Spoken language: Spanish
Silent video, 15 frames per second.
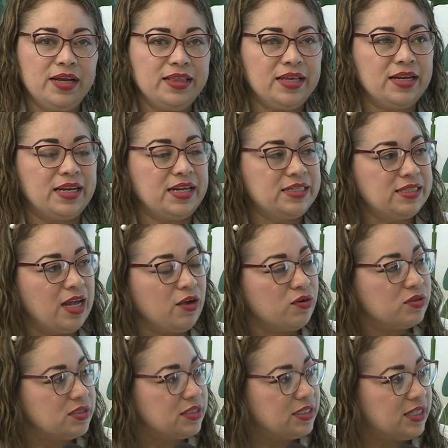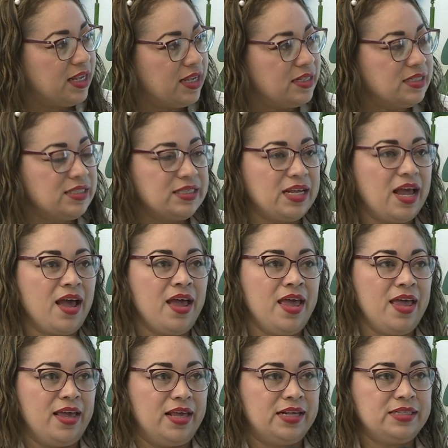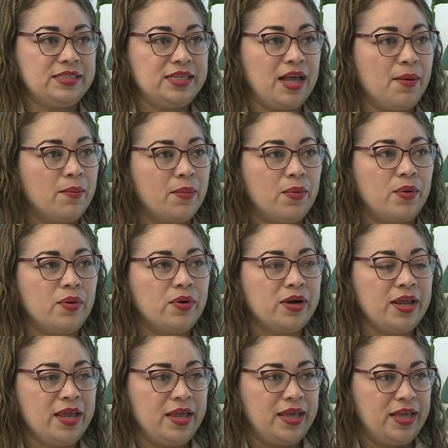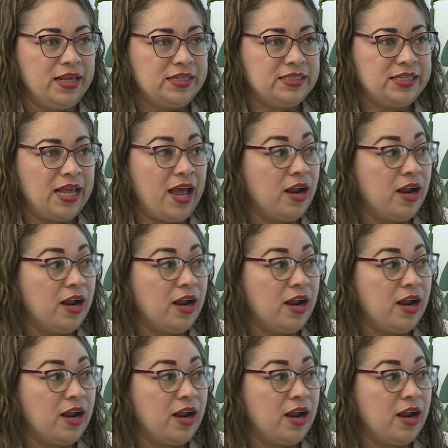que tener esa conciencia, ese amor, ese